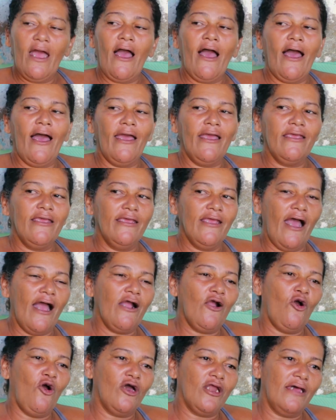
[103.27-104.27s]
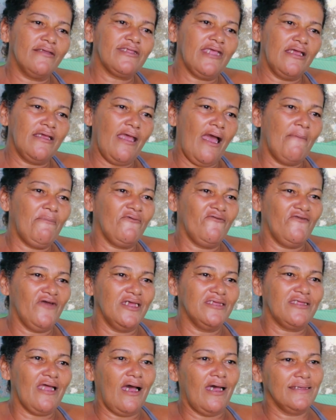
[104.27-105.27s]
Aí agora tem que
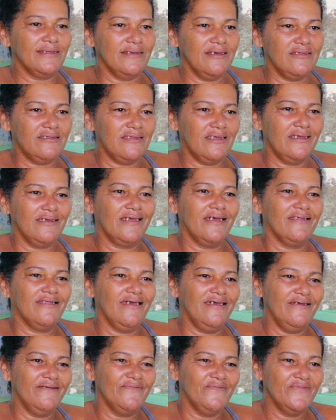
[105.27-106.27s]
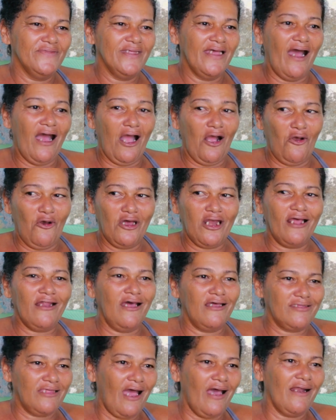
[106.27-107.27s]
aproveitar as antigas, né? Agora
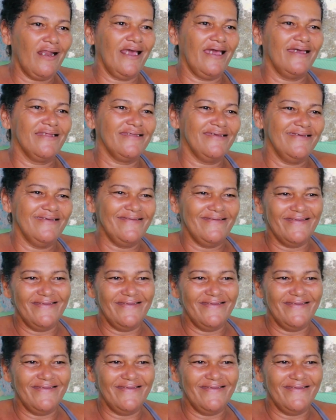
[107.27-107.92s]
ela tá LED.